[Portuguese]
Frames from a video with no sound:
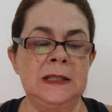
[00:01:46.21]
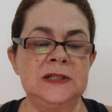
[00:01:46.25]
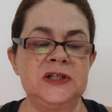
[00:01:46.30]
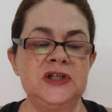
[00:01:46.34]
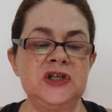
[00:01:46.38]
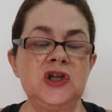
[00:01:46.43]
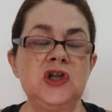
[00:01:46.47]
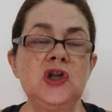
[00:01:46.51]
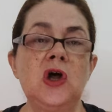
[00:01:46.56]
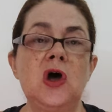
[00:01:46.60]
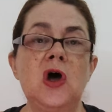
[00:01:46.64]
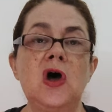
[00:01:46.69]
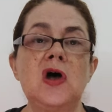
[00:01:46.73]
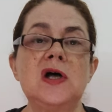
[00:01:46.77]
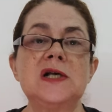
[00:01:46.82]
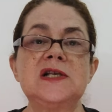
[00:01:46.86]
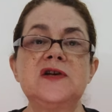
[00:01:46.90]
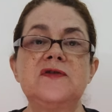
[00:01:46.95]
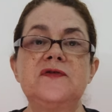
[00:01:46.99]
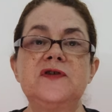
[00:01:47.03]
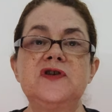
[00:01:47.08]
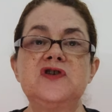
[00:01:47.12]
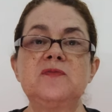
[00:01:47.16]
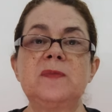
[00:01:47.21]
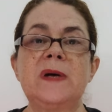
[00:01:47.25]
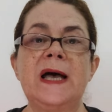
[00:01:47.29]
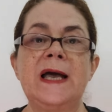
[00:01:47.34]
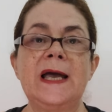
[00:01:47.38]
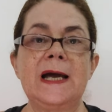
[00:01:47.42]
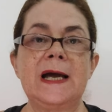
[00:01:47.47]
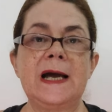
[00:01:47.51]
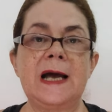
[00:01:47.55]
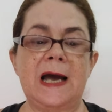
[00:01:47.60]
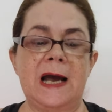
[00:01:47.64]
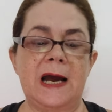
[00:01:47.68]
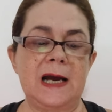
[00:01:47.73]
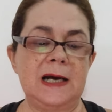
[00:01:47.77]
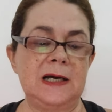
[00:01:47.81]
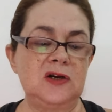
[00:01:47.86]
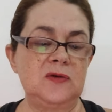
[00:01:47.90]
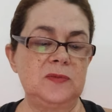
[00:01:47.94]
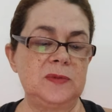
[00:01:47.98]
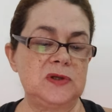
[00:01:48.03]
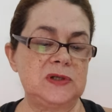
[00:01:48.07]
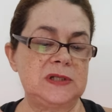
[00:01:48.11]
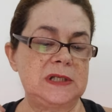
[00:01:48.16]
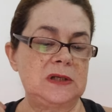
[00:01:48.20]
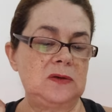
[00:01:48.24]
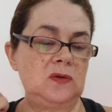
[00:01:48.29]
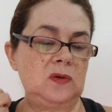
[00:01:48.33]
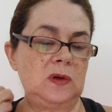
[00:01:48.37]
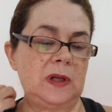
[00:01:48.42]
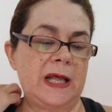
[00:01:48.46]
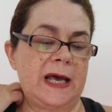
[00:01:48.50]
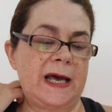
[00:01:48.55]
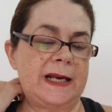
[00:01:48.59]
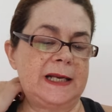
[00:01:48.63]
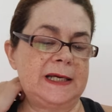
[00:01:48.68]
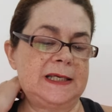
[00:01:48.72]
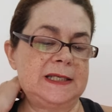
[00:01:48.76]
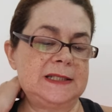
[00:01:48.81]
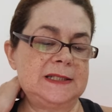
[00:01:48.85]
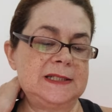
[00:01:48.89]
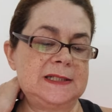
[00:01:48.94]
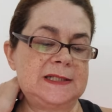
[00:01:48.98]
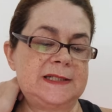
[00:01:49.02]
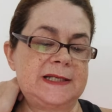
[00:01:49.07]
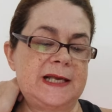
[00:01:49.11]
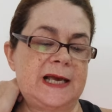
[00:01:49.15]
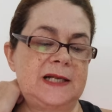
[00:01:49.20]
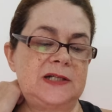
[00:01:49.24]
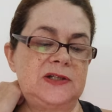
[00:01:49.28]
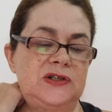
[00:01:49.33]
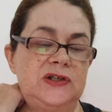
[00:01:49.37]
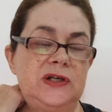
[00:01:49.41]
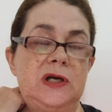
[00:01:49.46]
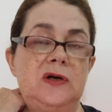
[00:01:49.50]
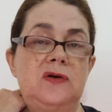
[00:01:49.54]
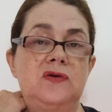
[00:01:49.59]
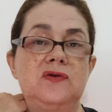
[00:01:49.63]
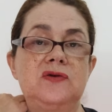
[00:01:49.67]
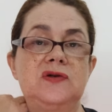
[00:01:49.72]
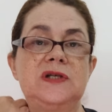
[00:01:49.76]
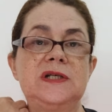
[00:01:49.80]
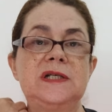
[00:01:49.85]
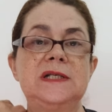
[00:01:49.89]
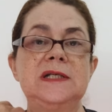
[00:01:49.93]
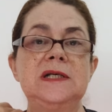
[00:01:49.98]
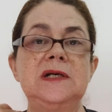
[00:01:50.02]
De nós, eu fiz uma recarga no meu celular aqui de 7,50 euros.